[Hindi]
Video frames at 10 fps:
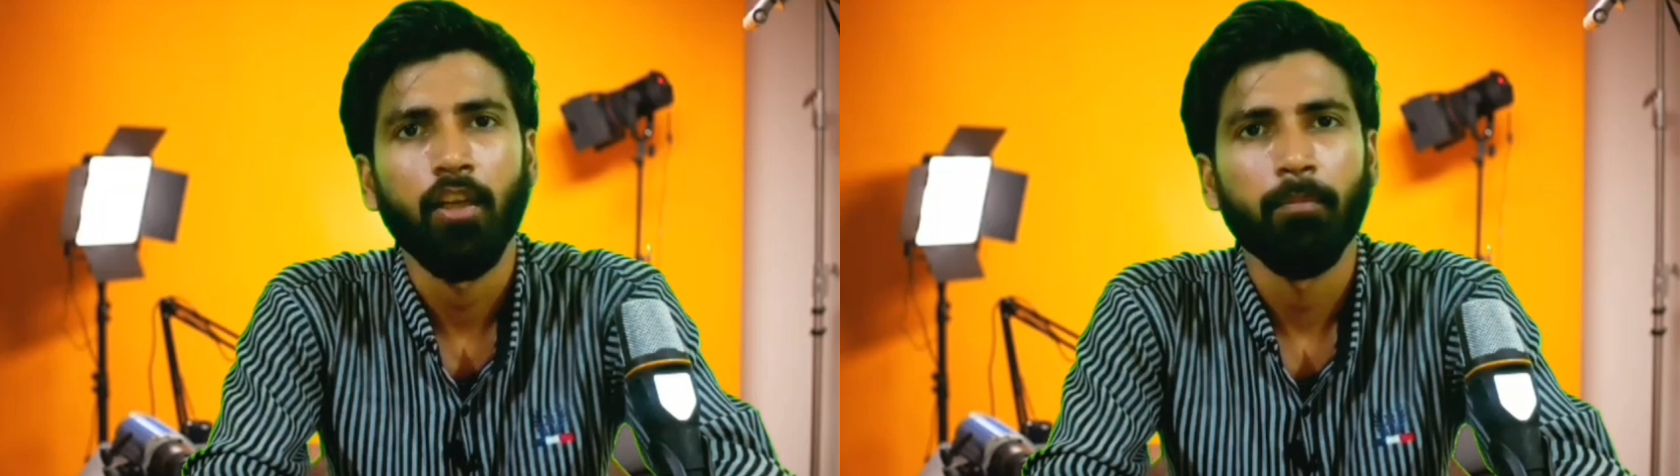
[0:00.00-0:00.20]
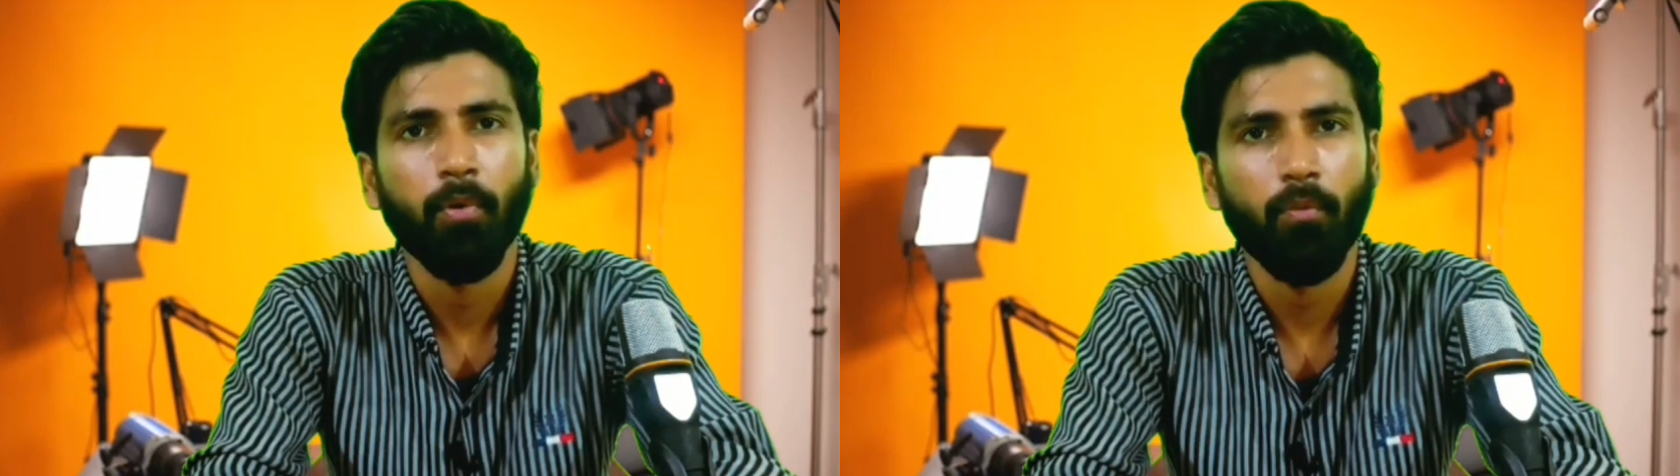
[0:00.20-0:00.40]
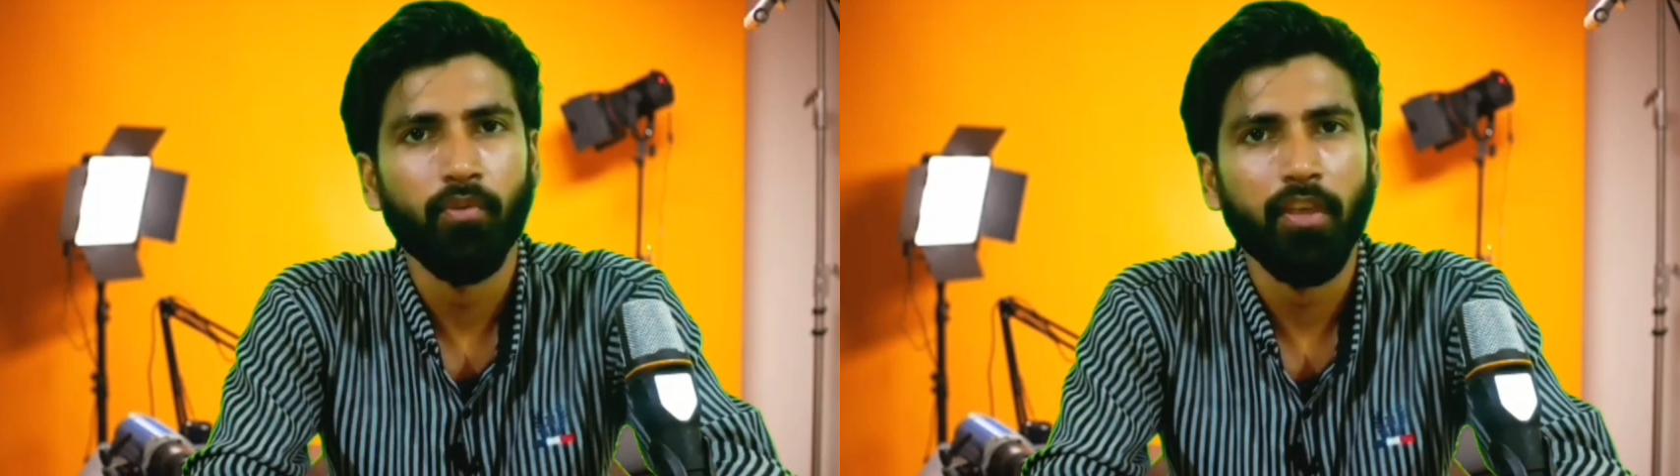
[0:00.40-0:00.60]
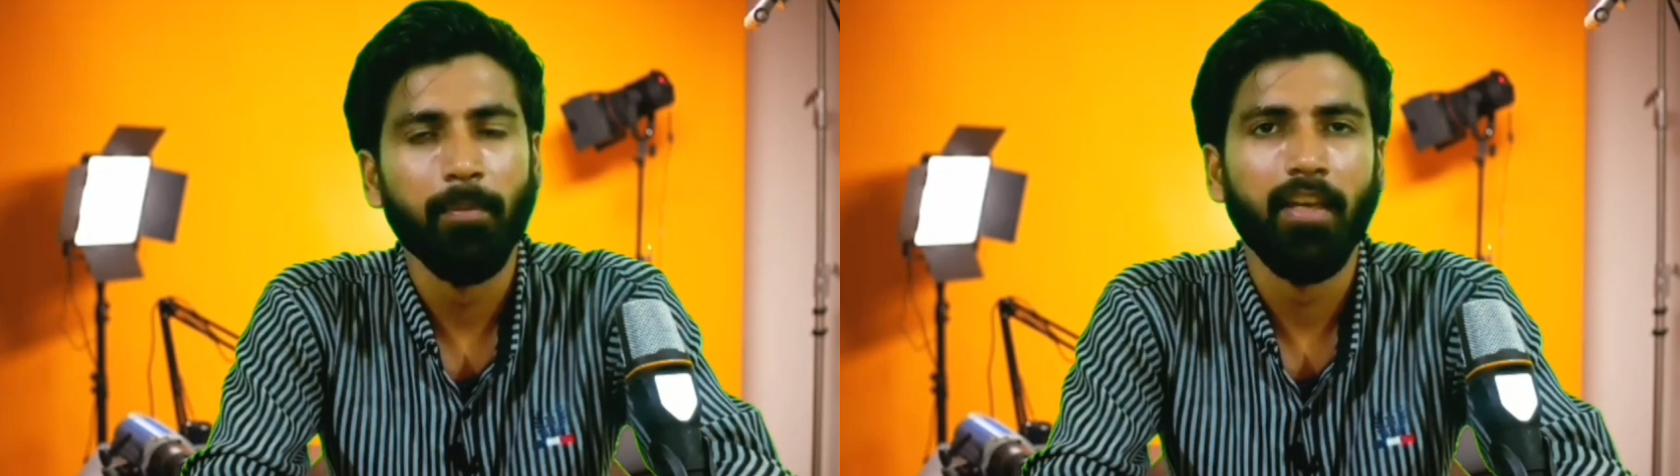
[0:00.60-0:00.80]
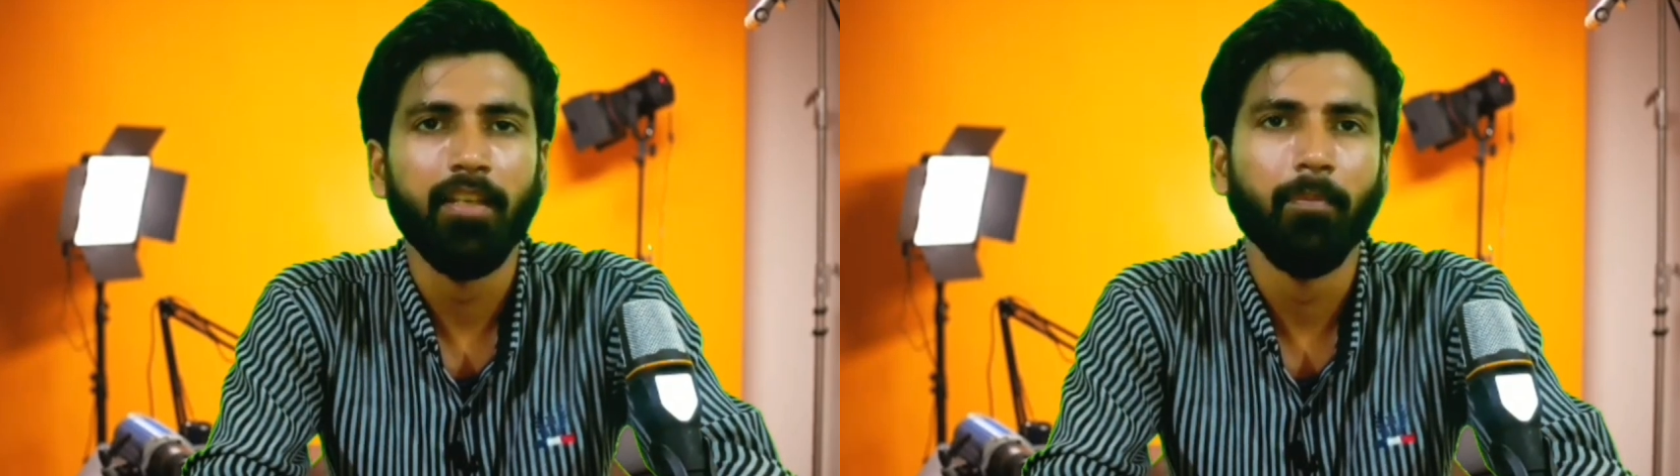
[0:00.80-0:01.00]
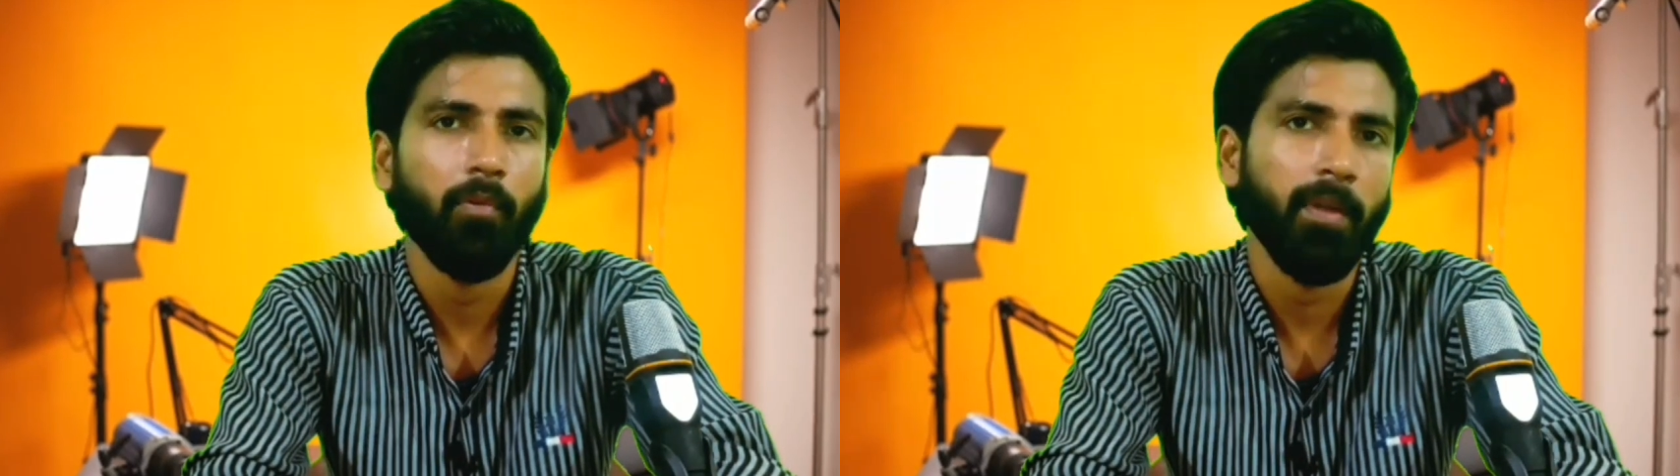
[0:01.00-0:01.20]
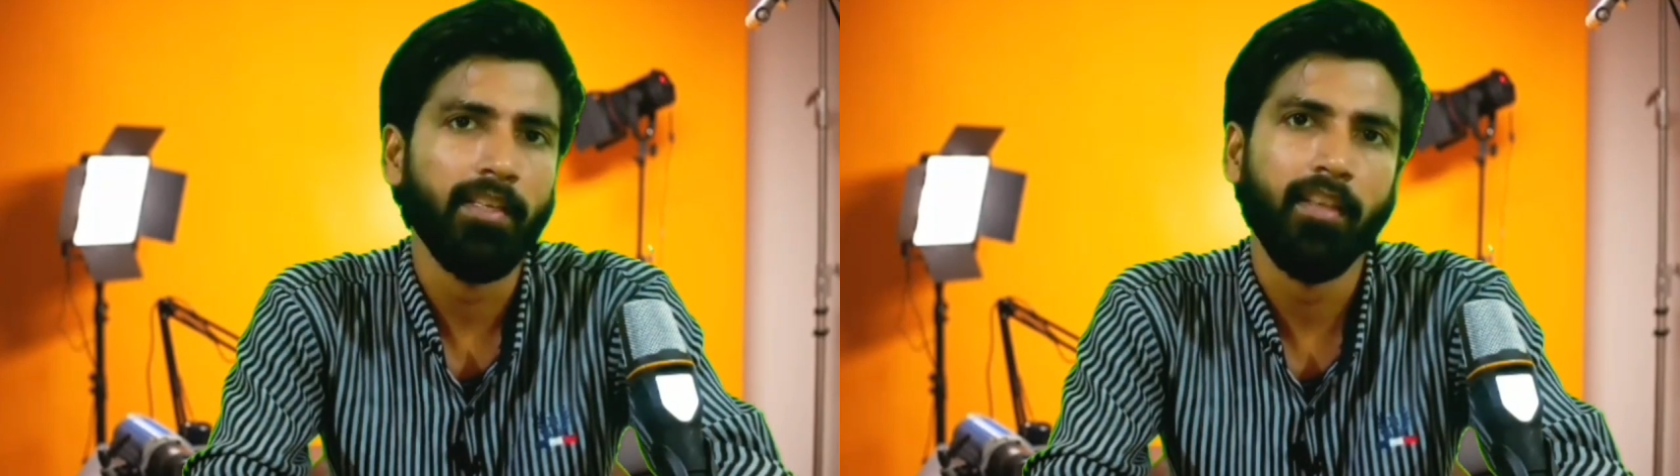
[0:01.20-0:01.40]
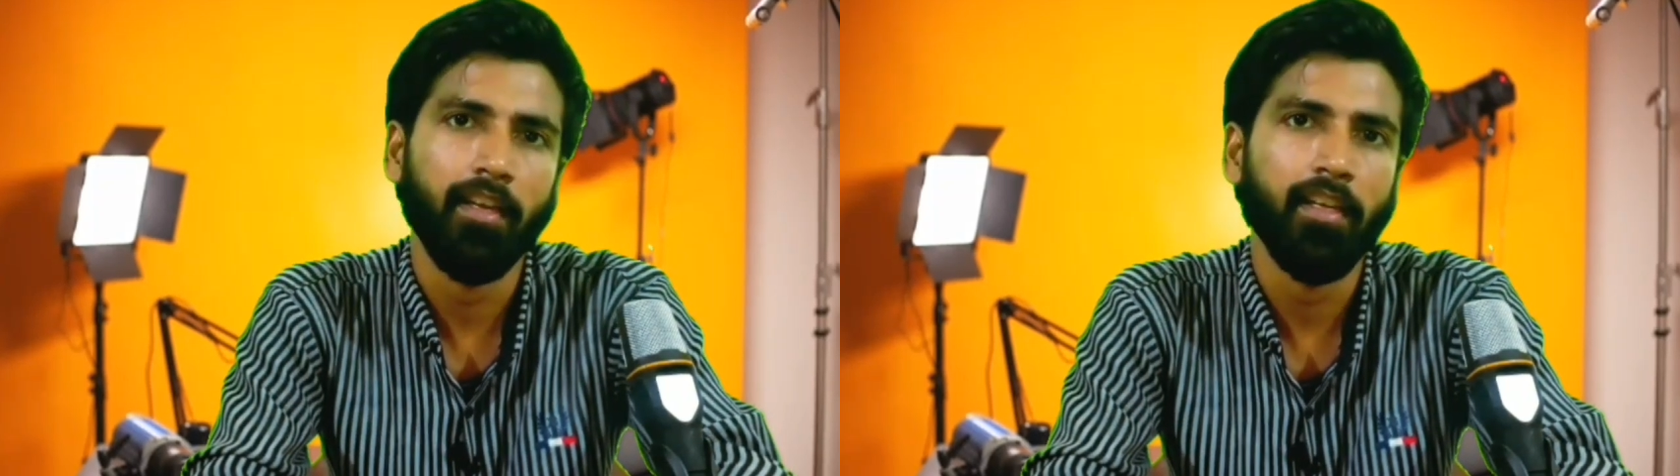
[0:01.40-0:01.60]
प्रो मुस्लिम है या प्रो
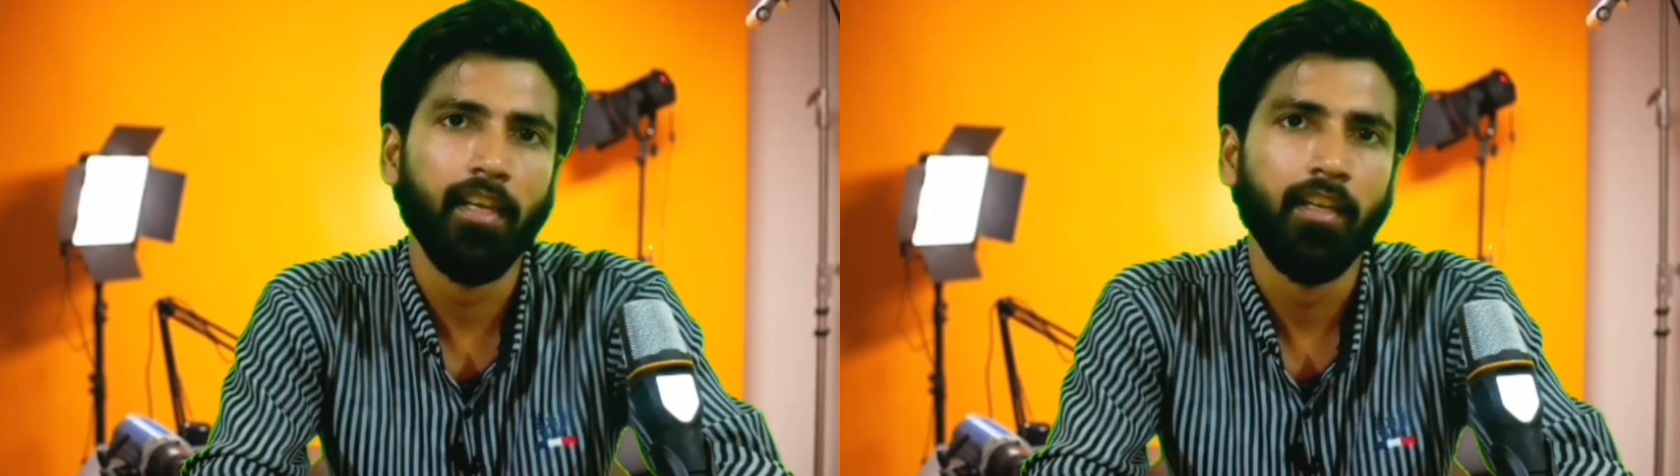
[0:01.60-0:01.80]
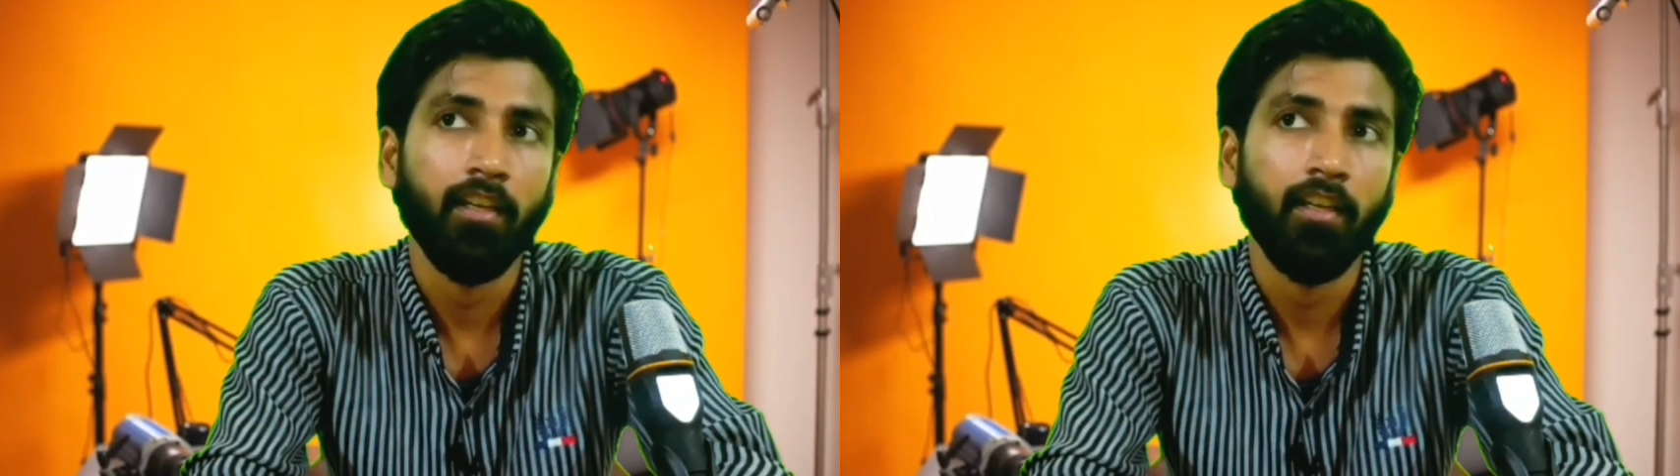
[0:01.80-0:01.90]
पाकिस्तानी है